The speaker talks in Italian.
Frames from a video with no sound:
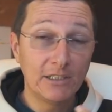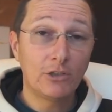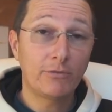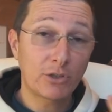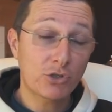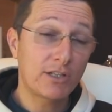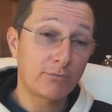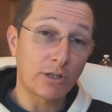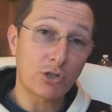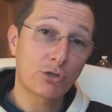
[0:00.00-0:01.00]
ovvero si
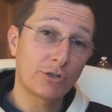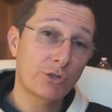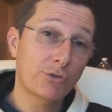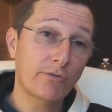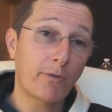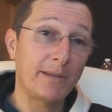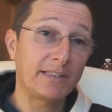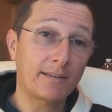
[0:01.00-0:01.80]
lavora solo ed esclusivamente a